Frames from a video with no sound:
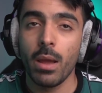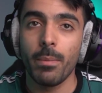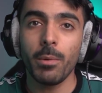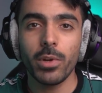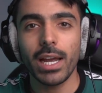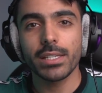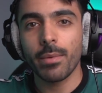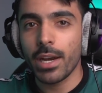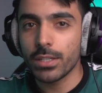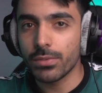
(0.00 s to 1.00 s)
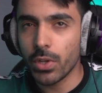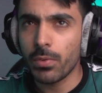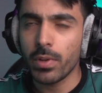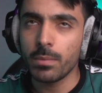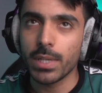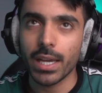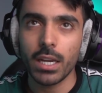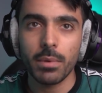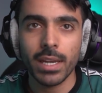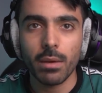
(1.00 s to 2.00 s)
بالمناسبه انا شفت الفيلم
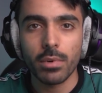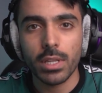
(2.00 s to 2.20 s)
تقريبا قبل